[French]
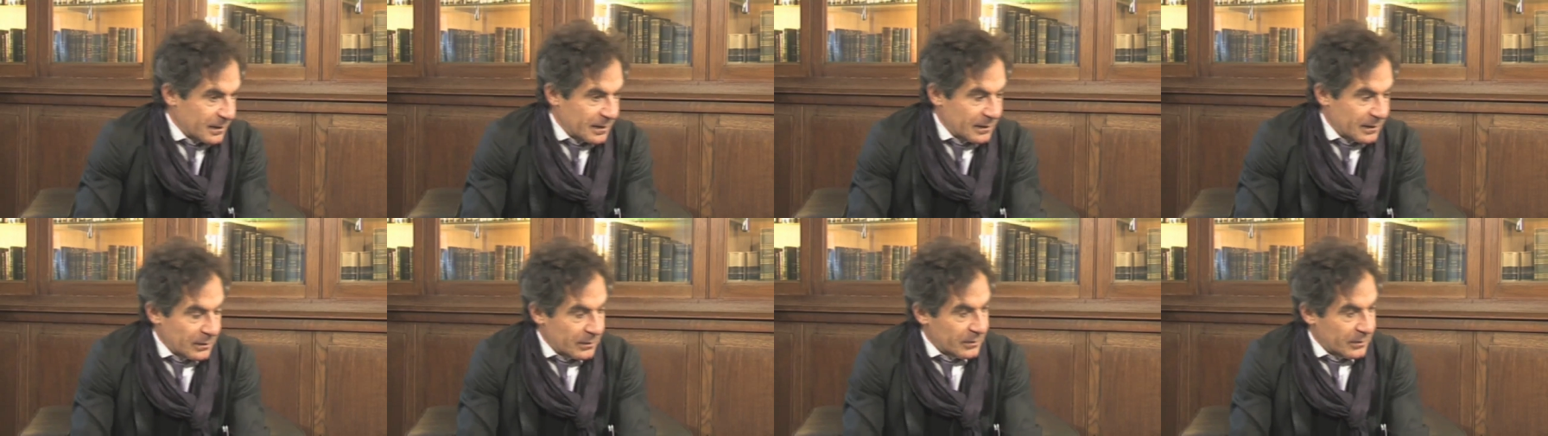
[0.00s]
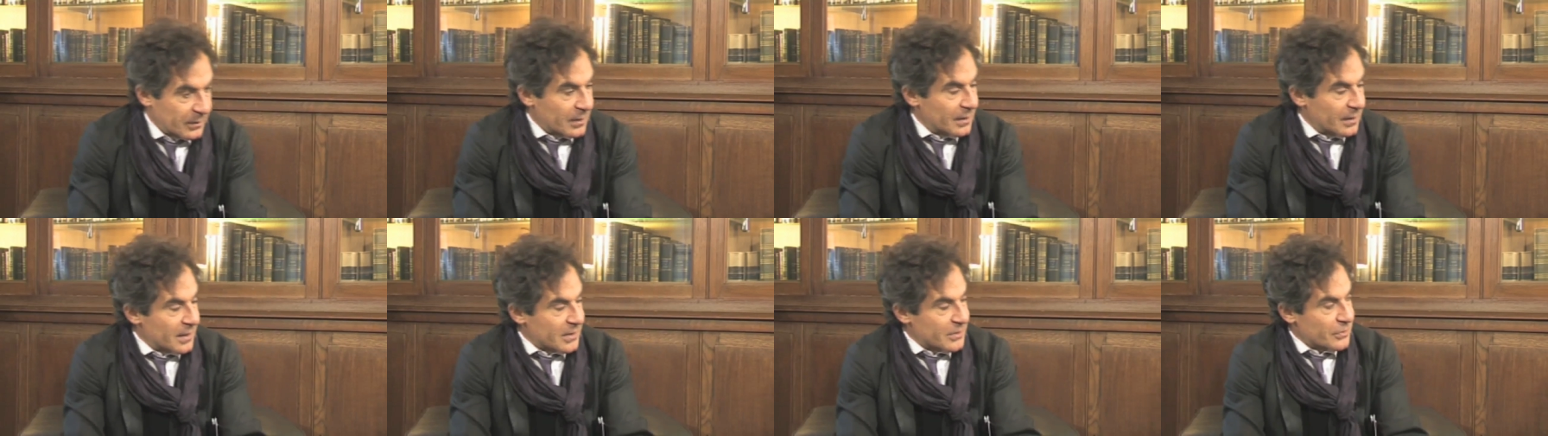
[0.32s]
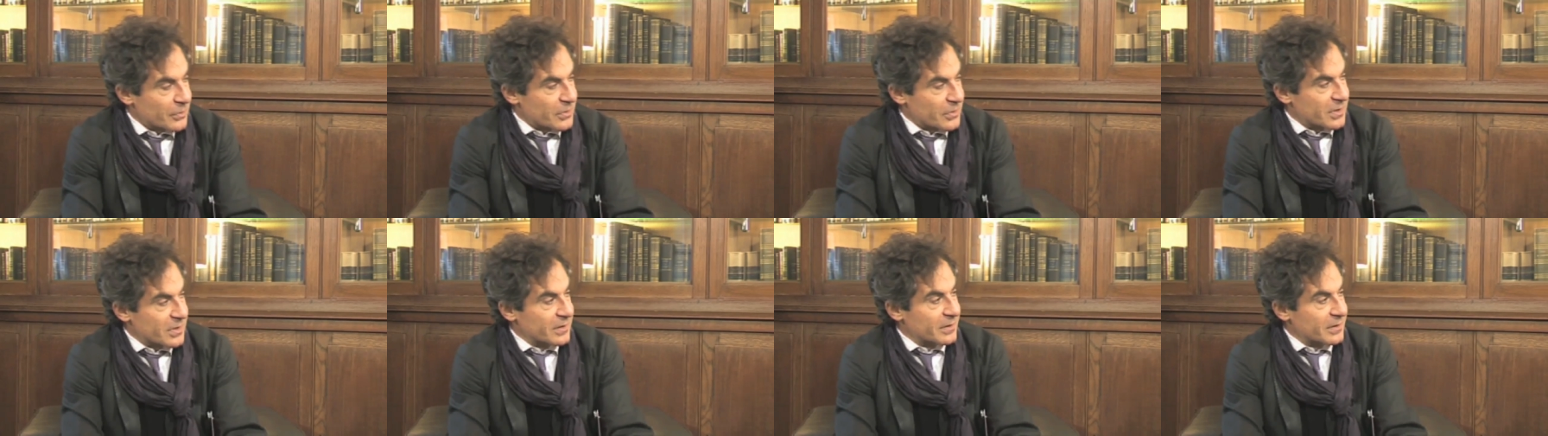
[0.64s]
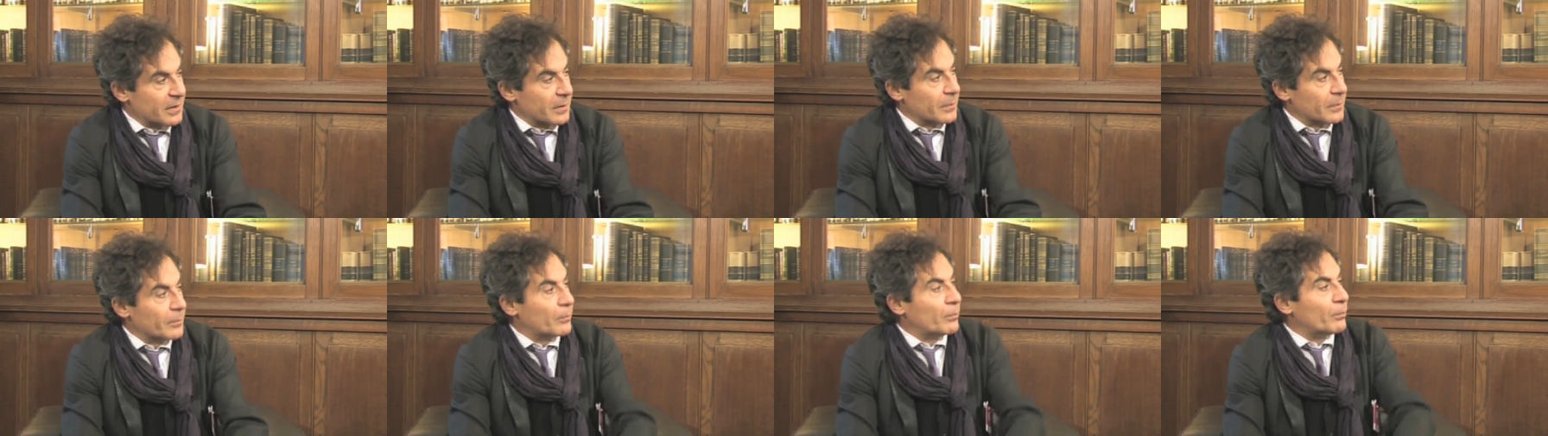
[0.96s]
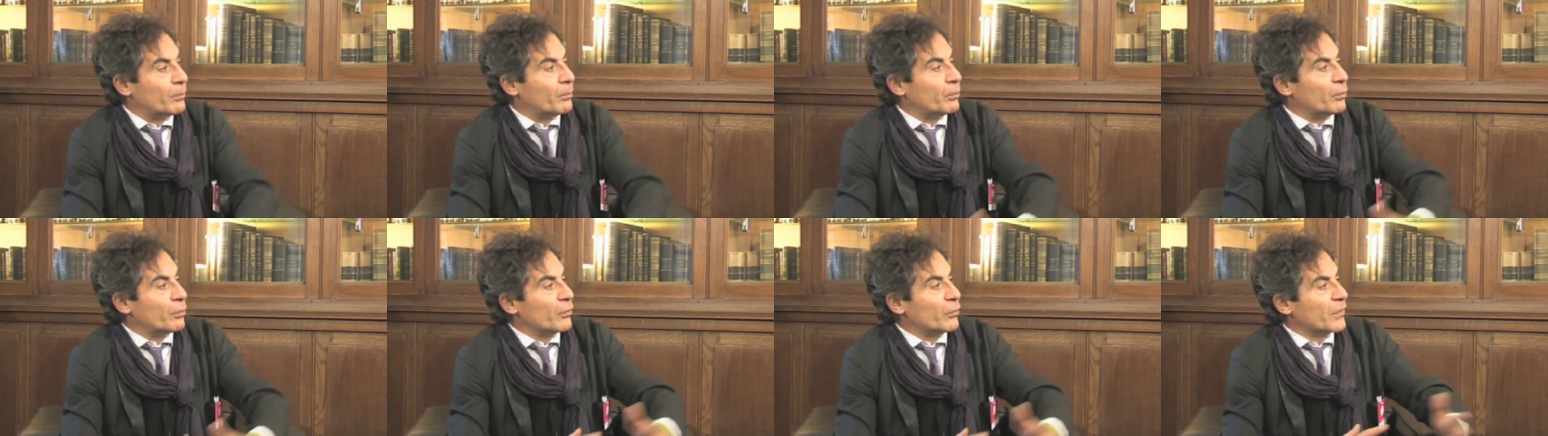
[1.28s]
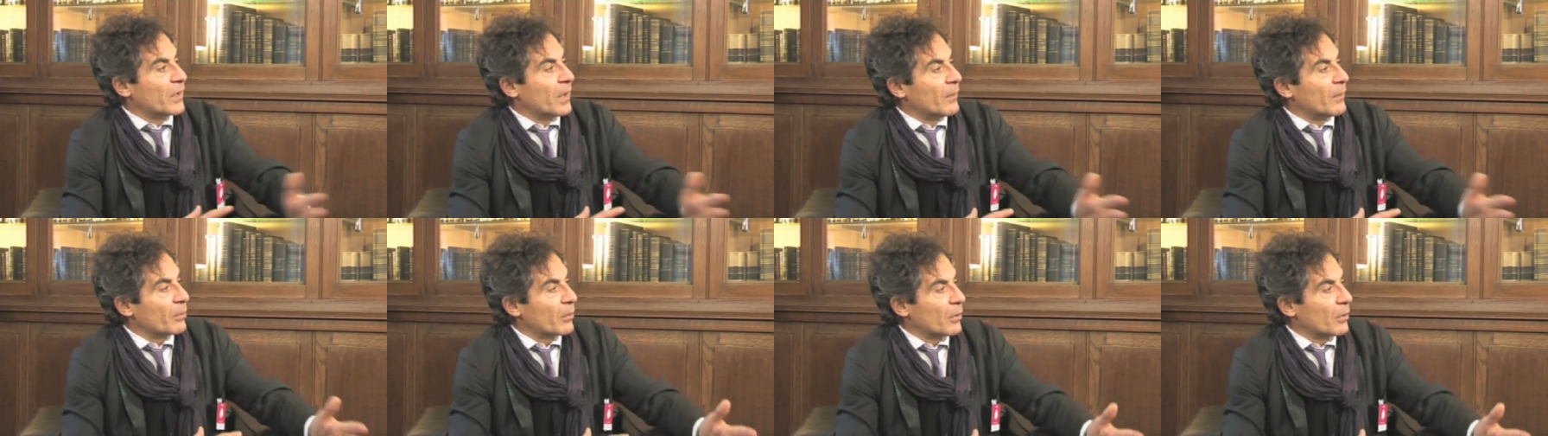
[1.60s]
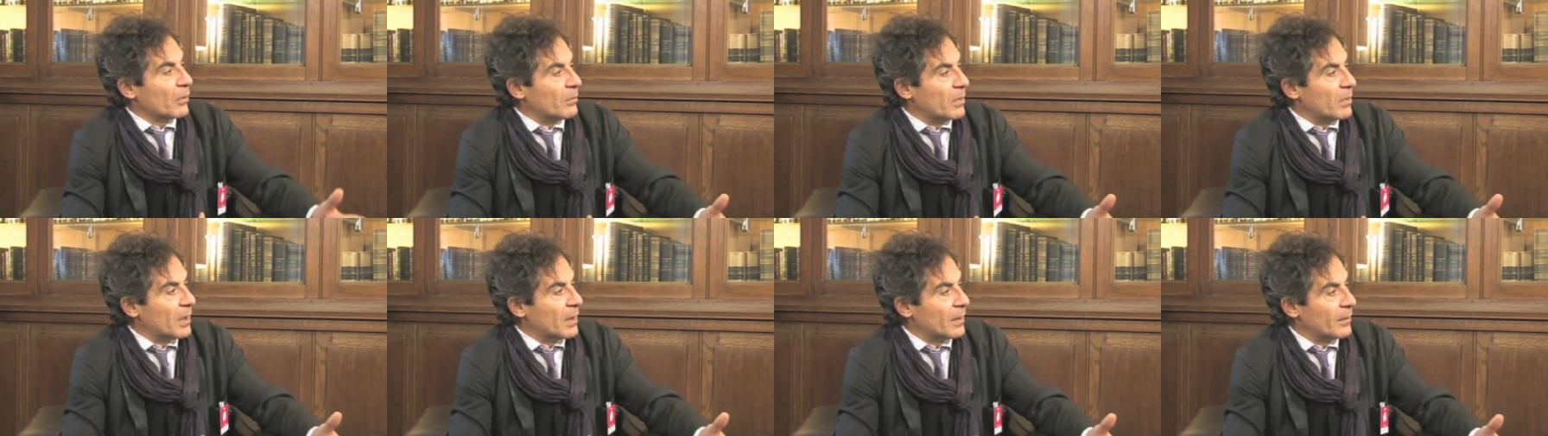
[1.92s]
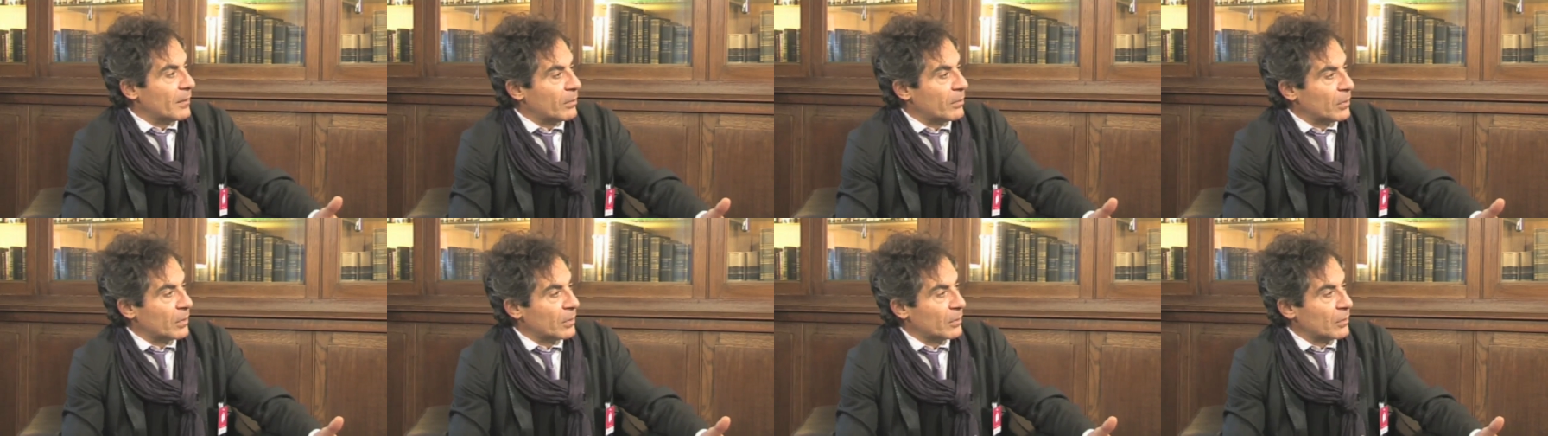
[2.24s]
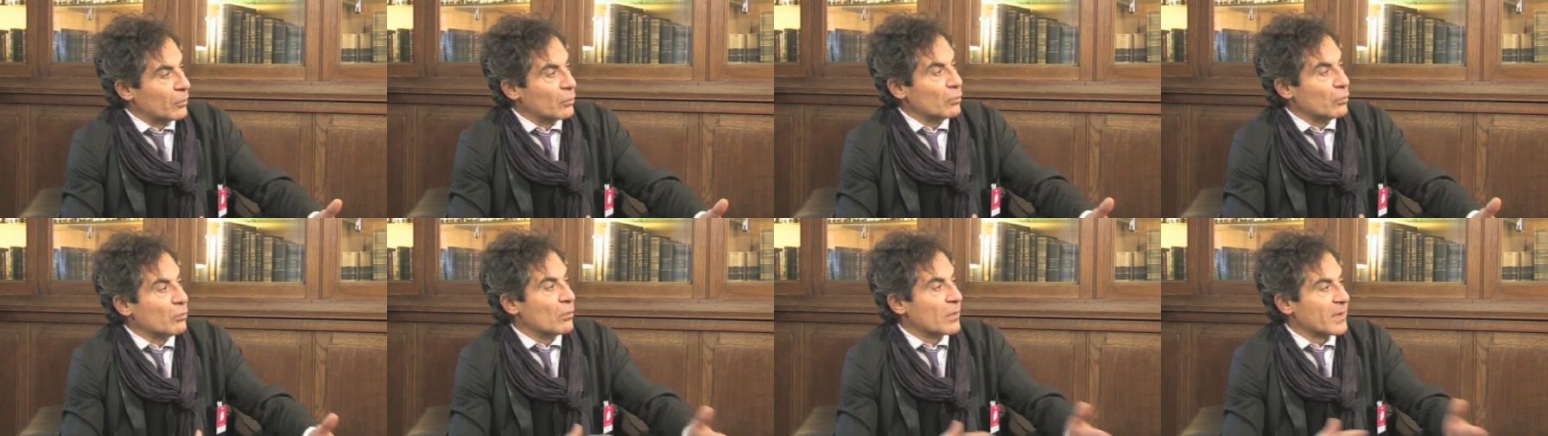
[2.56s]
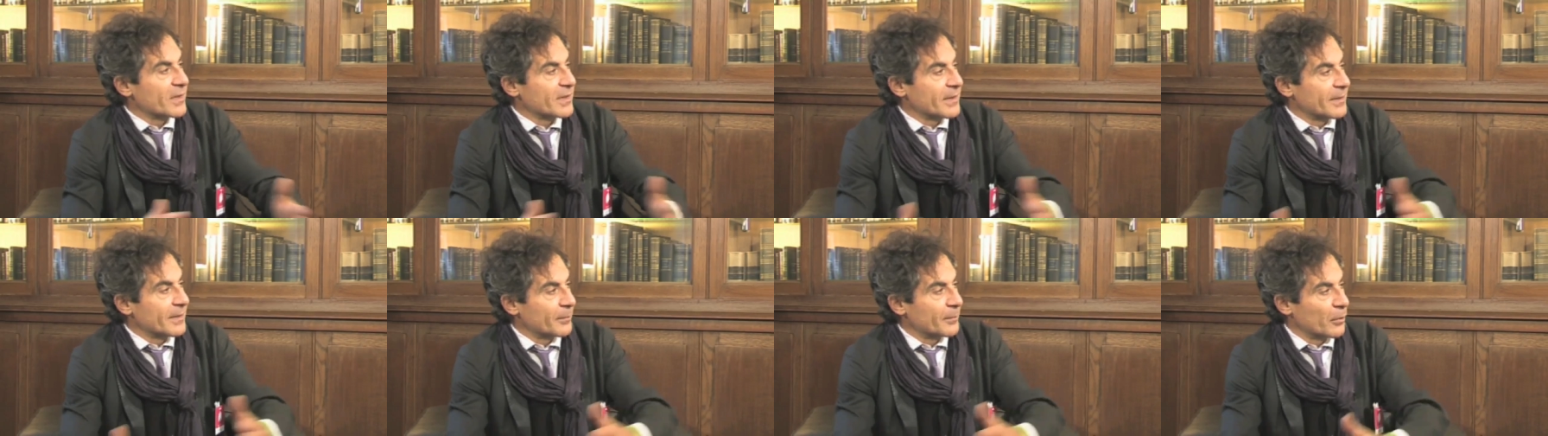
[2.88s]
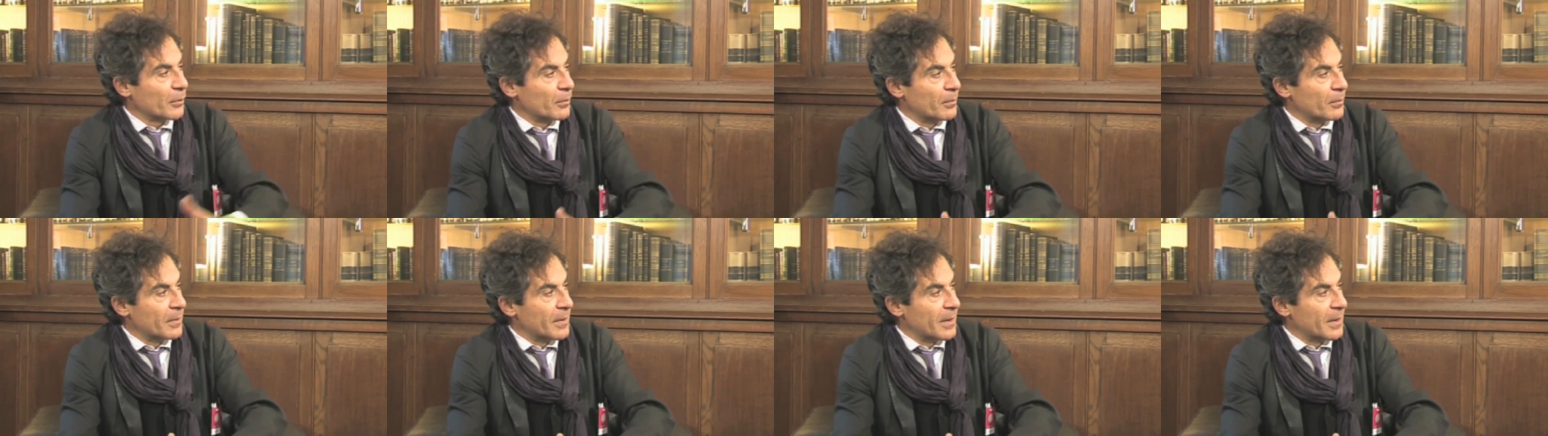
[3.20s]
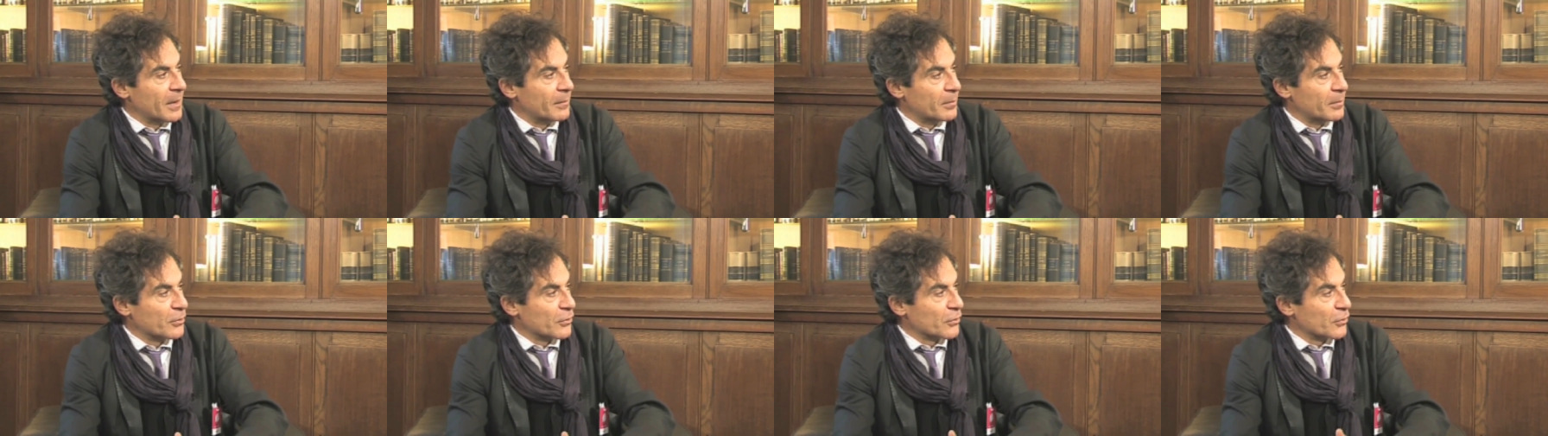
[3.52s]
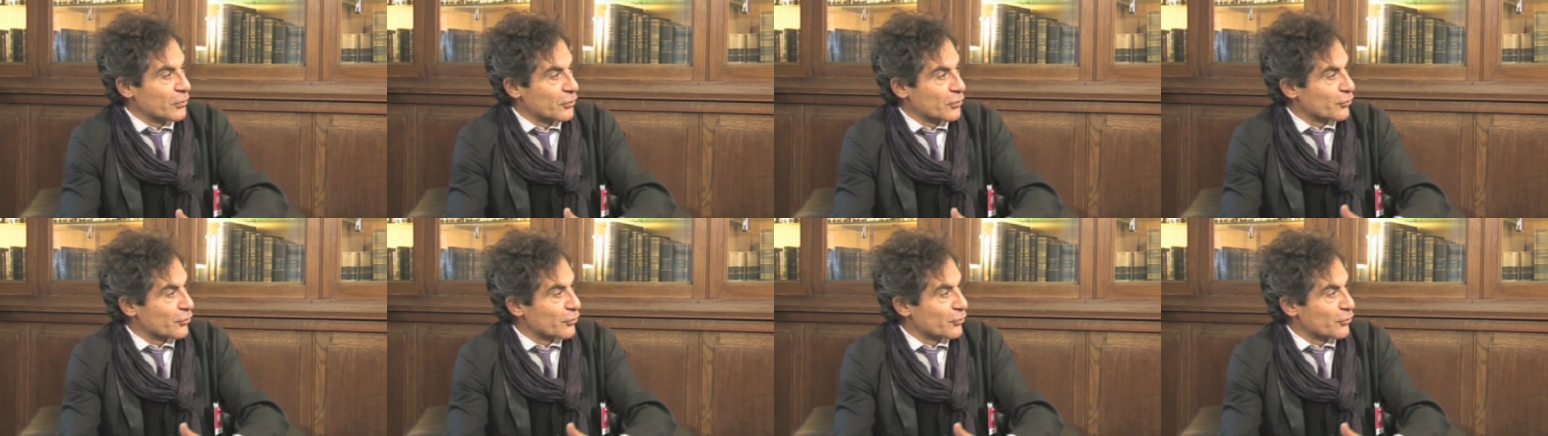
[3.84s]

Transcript: qui rendra la société plus improbable ou moins improbable,